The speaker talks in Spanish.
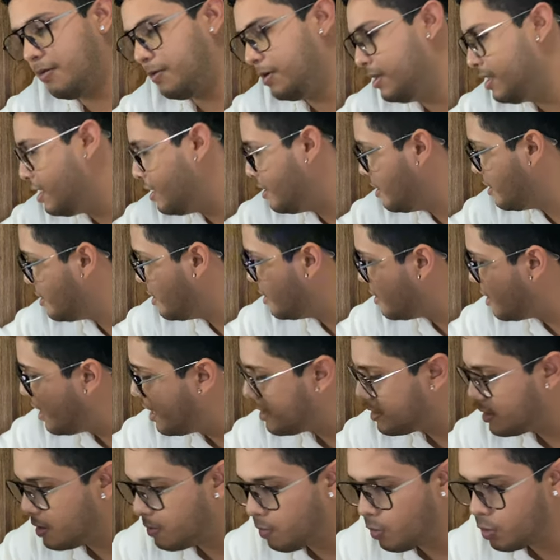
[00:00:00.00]
vida, de,
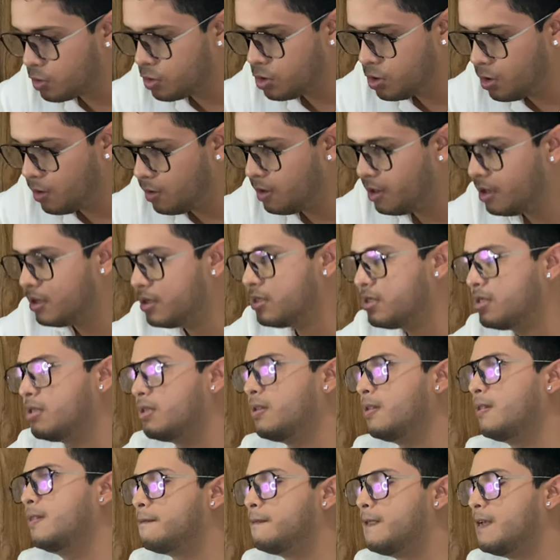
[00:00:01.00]
las emociones,
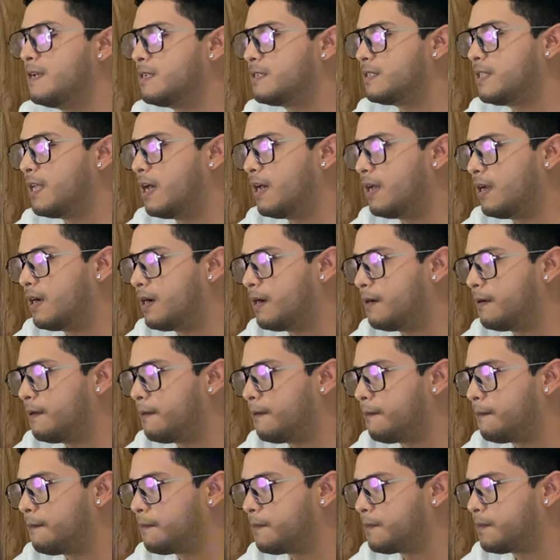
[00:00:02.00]
de estar
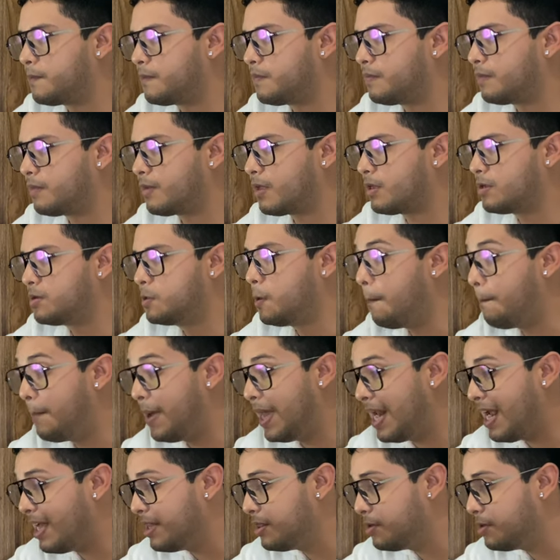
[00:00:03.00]

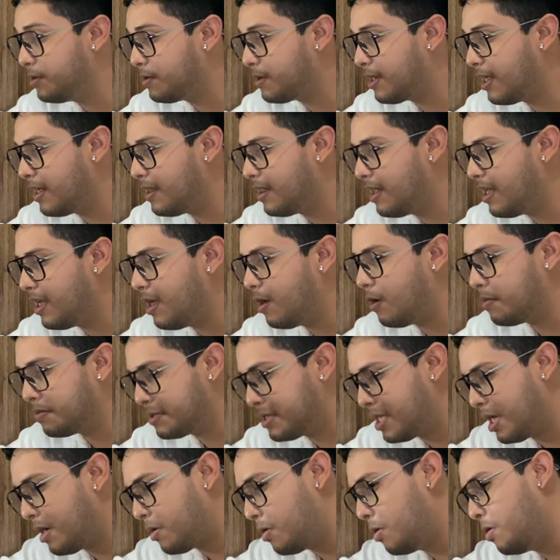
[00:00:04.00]
superando cada
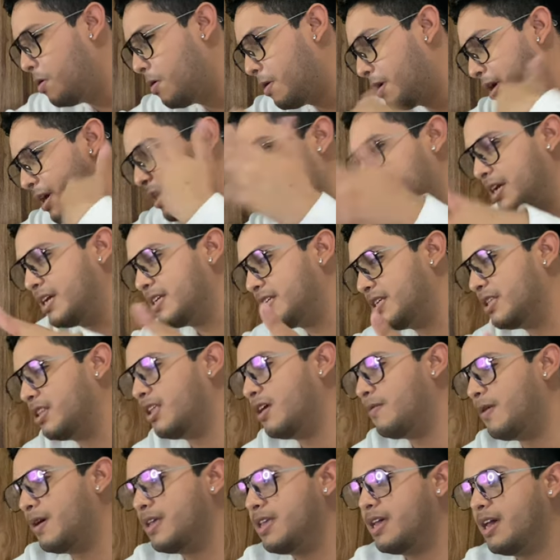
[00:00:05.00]
obstáculo que, se
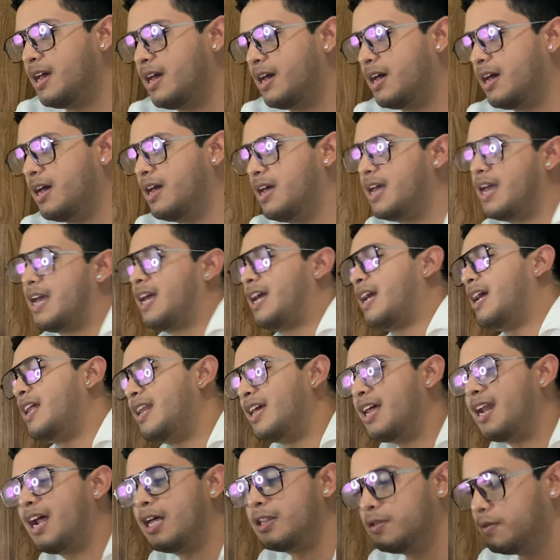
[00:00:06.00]
te vaya
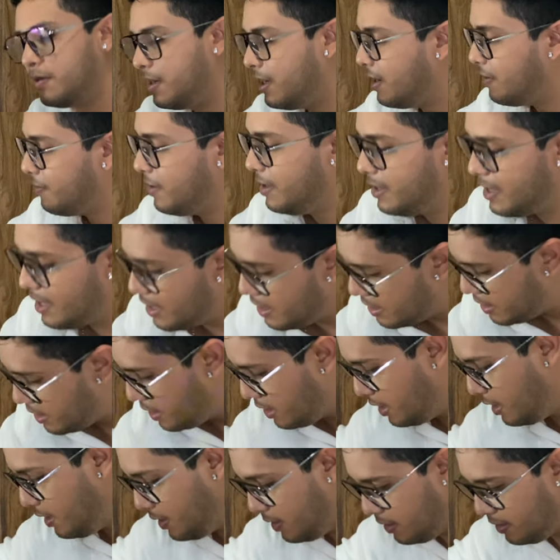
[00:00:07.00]
generando en la vida.
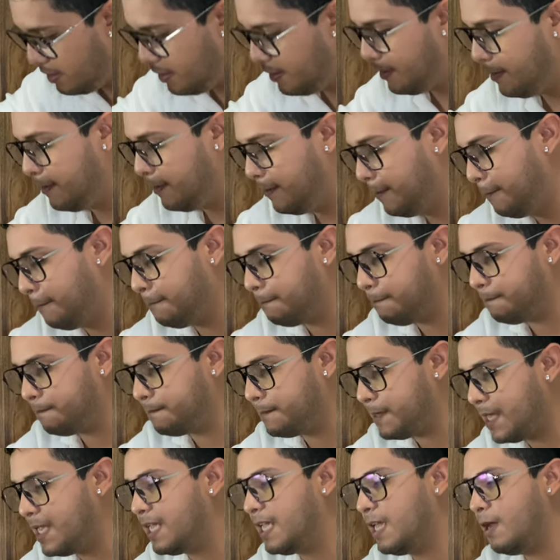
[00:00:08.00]
y
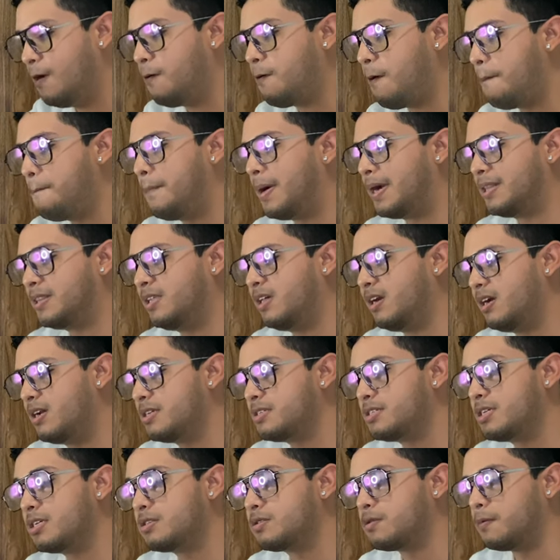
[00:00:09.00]
quiero
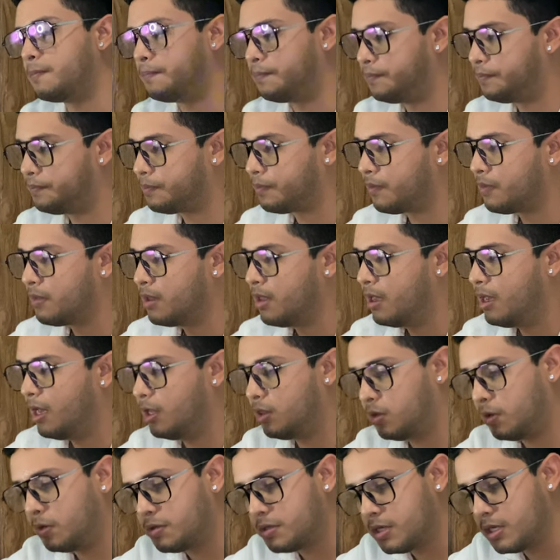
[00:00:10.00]
compartirles eso.
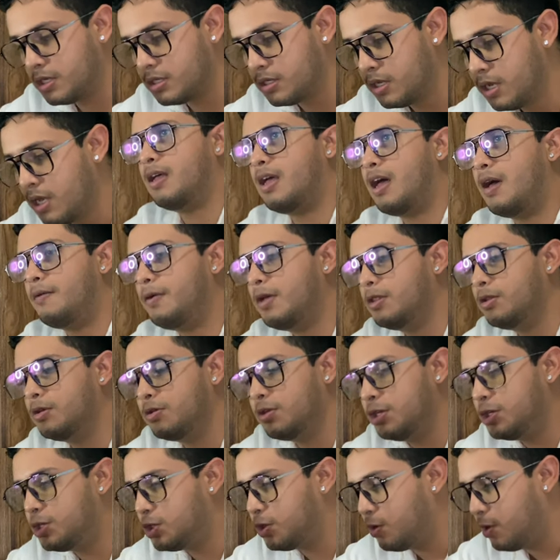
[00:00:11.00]
Entonces, habiendo
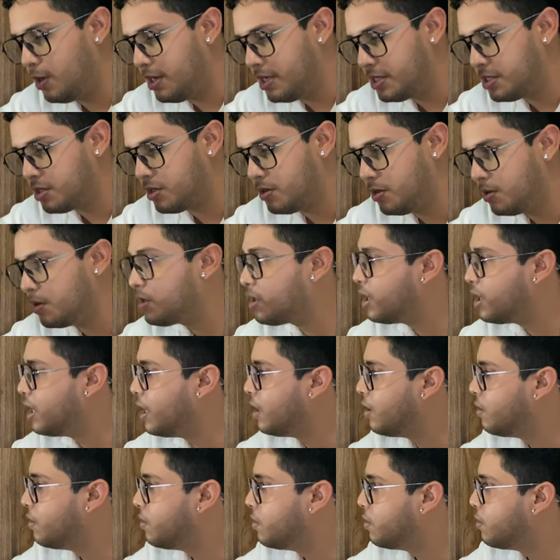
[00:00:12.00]
dicho esto,
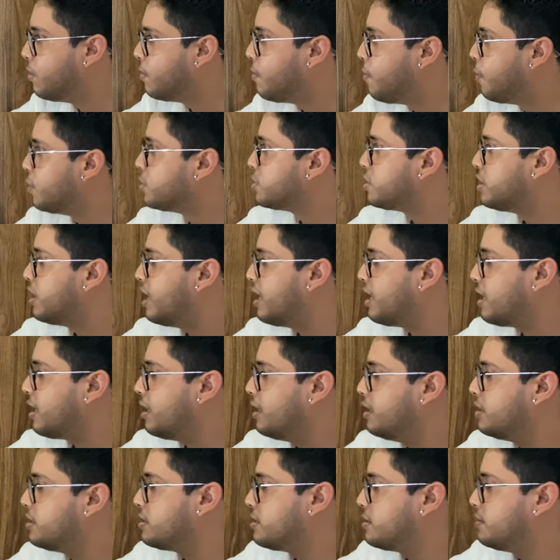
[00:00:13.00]
quiero
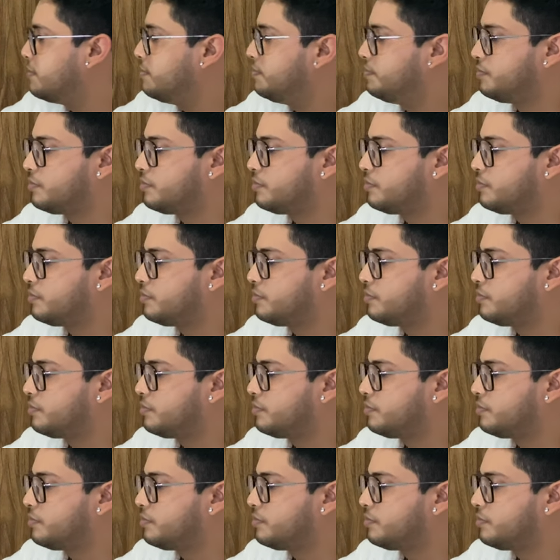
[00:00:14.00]
mostrarles